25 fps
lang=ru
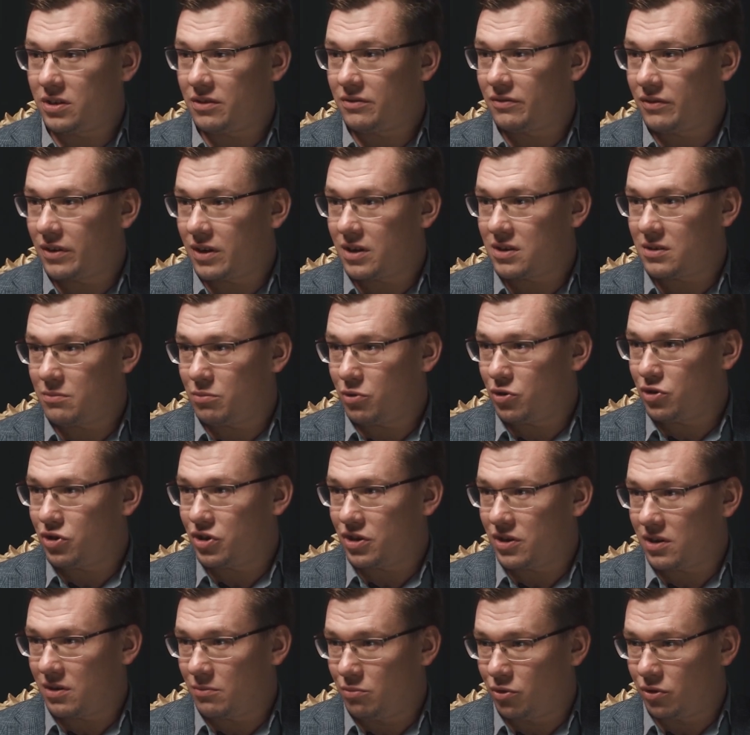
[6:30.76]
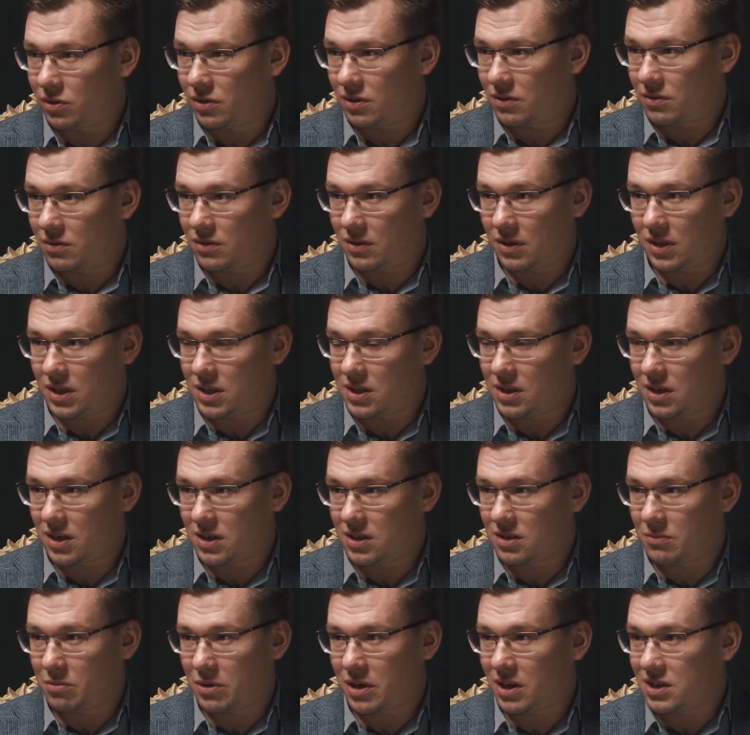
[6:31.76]
делать в два раза больше работы, если
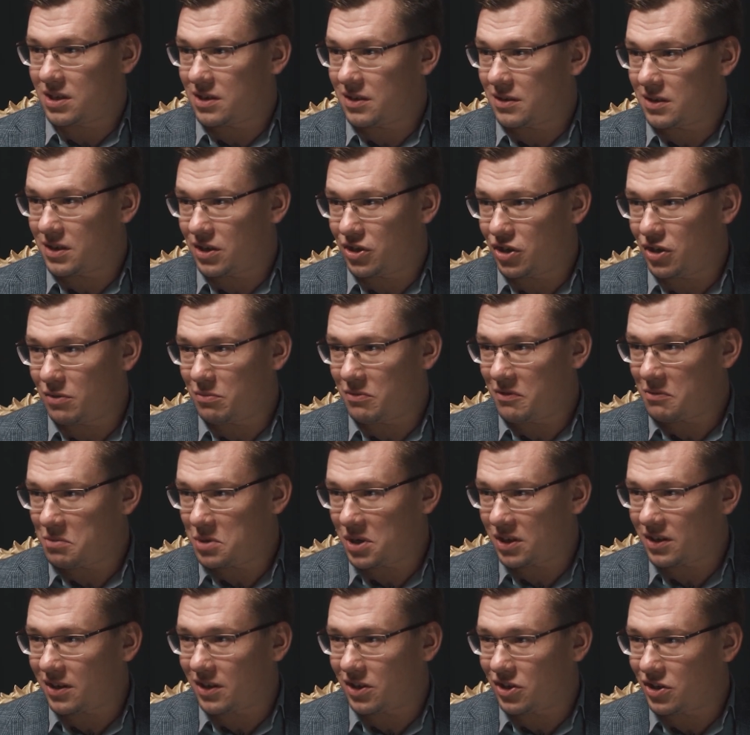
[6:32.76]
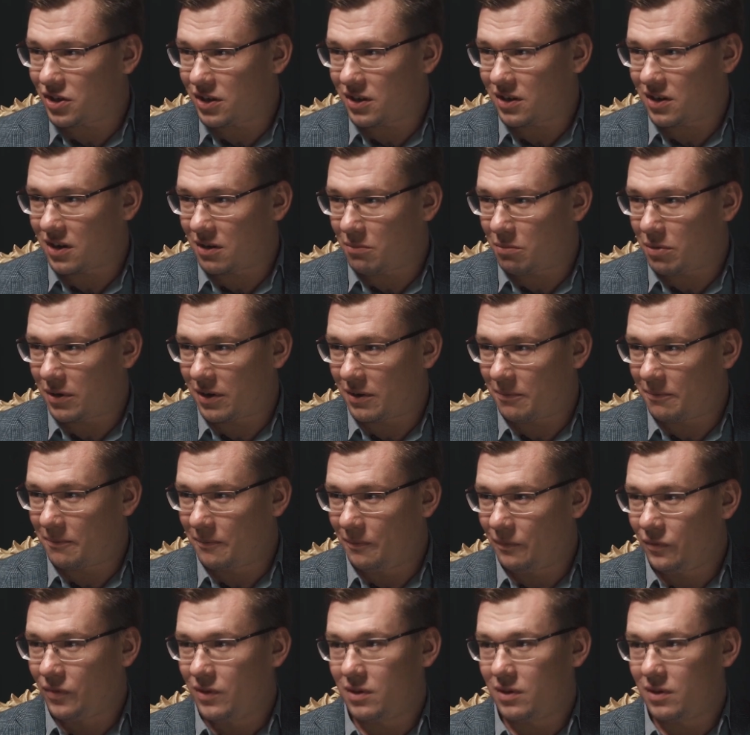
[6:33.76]
разобраться, зачем мы вообще траншеи копаем.